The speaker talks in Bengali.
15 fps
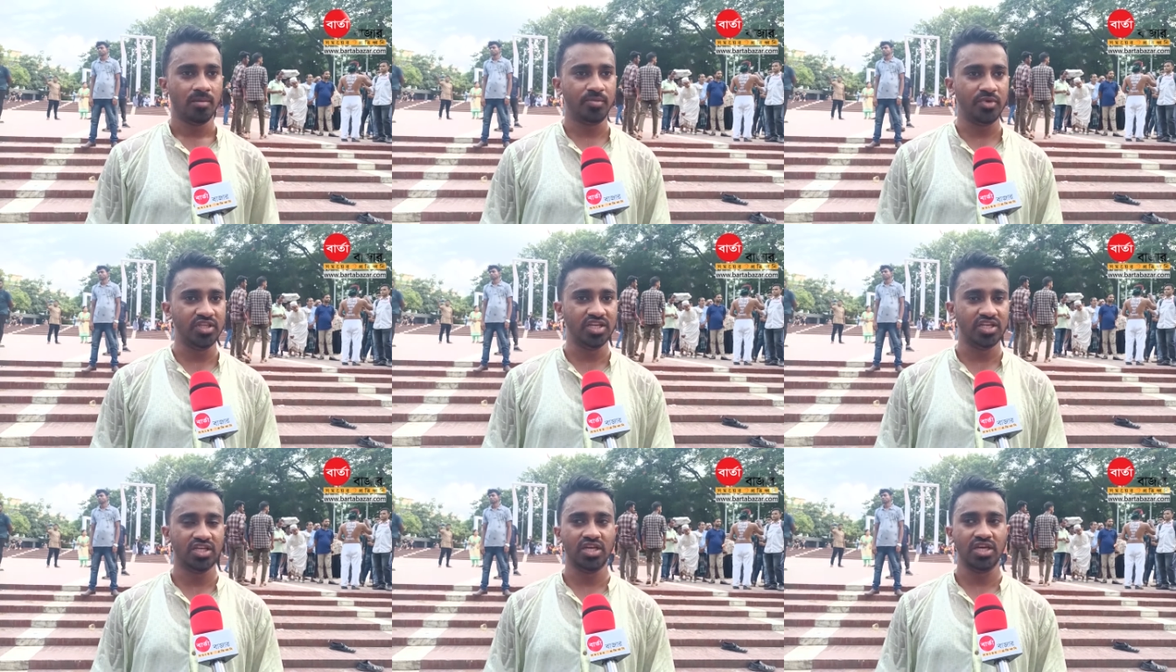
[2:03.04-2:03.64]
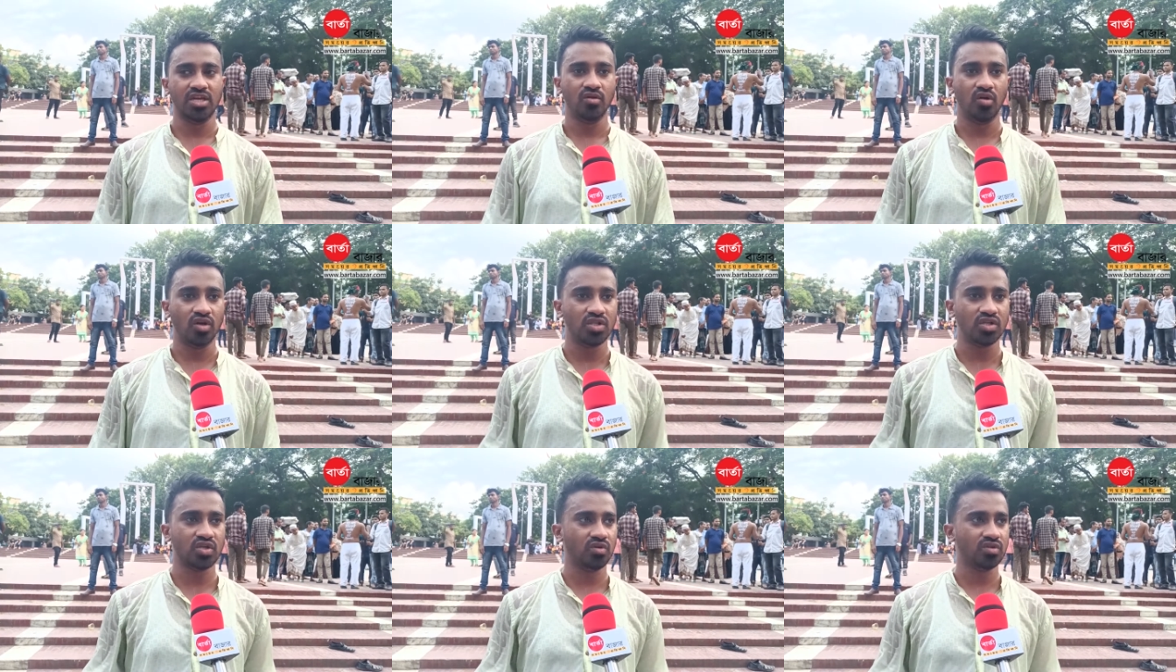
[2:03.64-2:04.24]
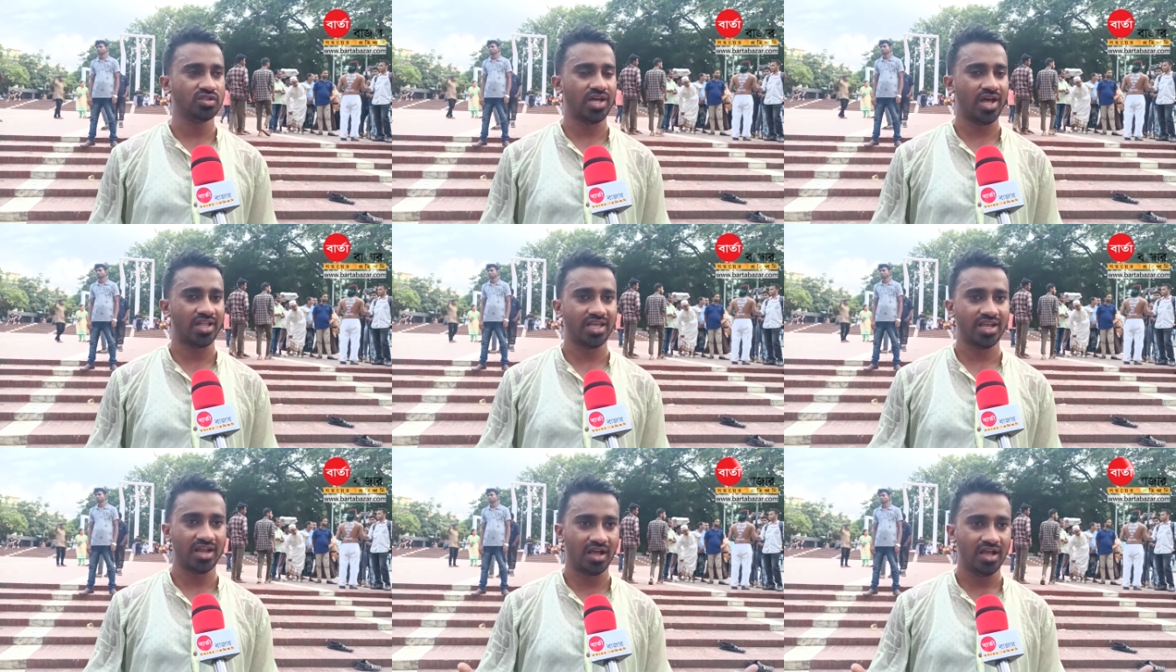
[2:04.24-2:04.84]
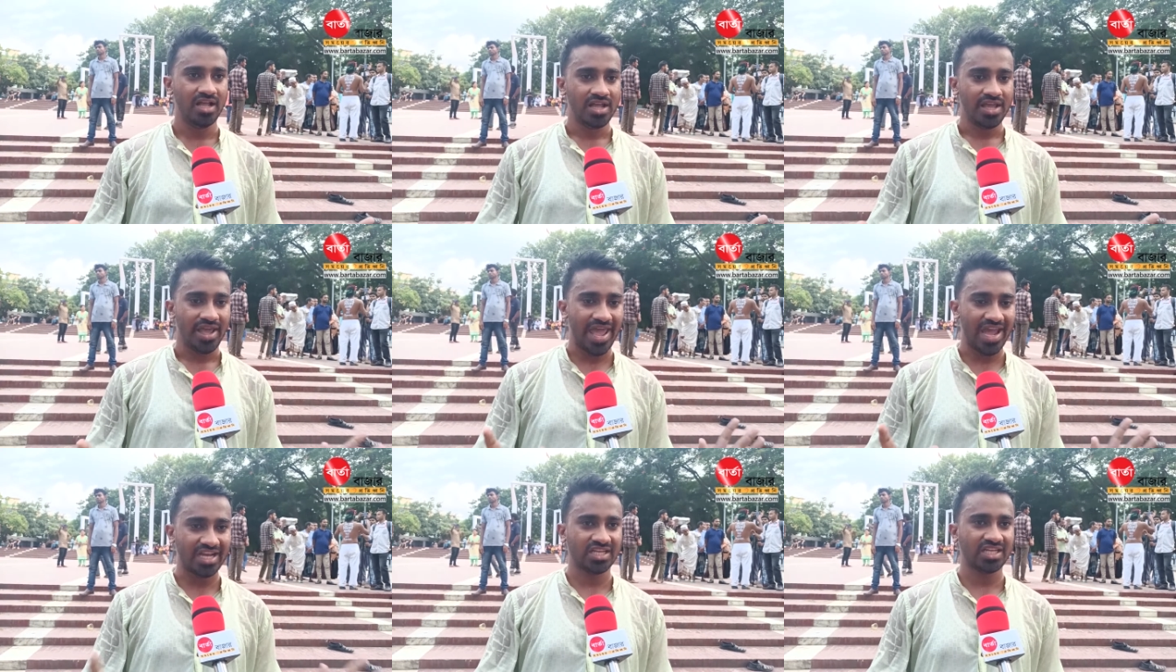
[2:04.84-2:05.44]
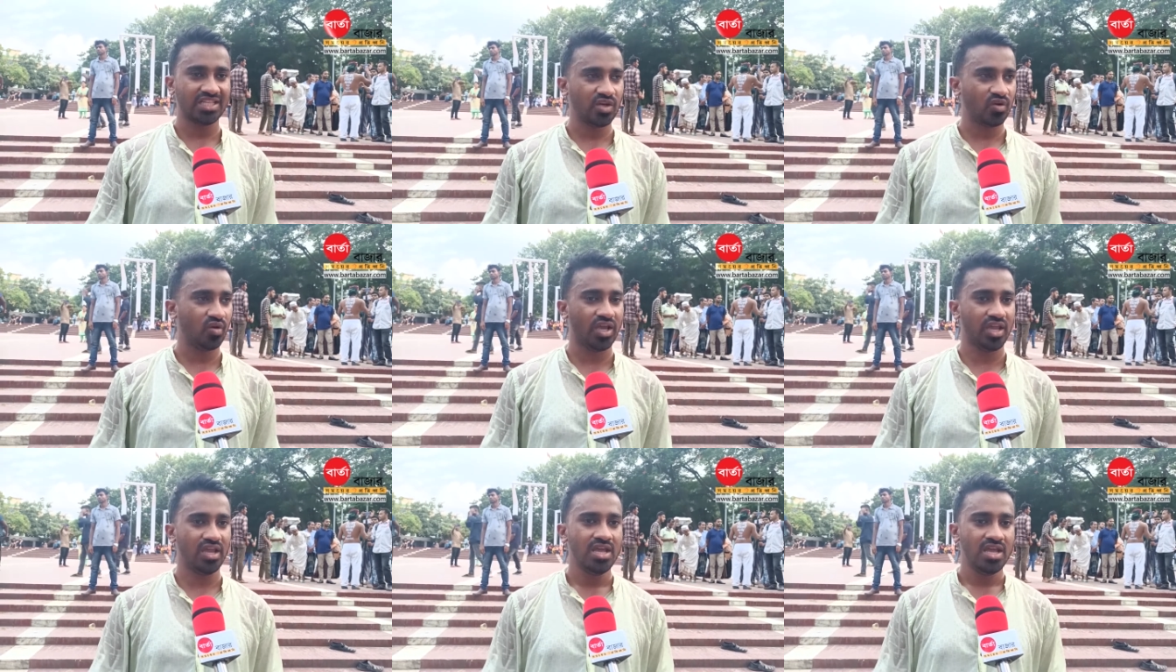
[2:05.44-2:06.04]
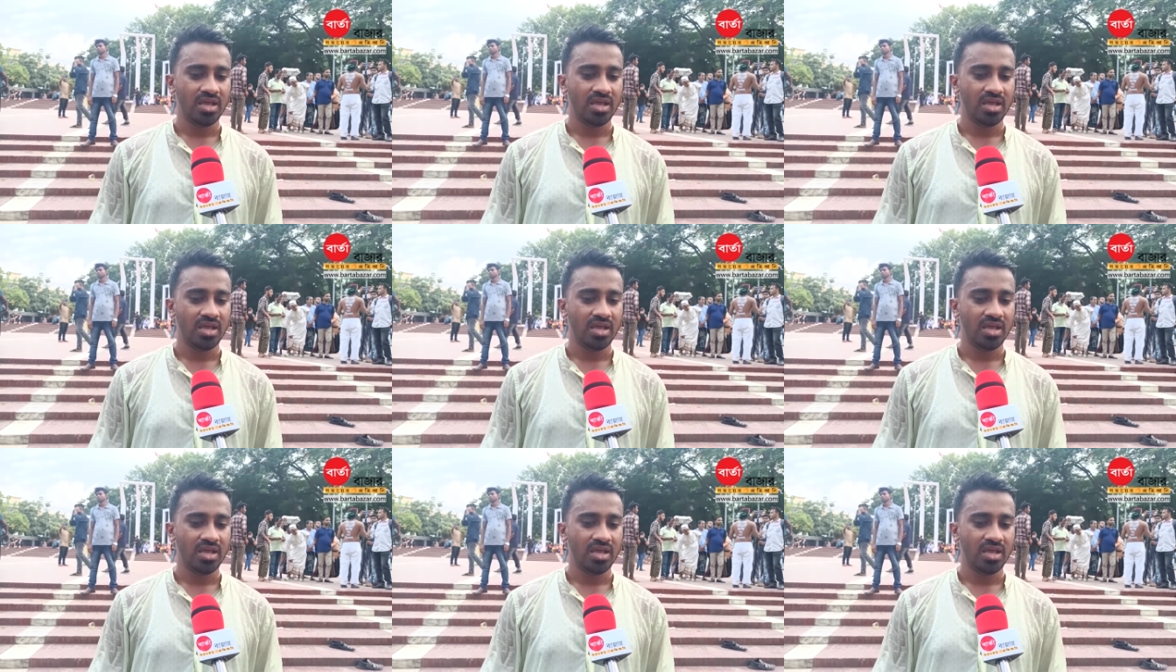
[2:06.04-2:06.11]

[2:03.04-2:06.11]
বিদেশি গোয়েন্দা সংস্থা তারা একসাথে হয়ে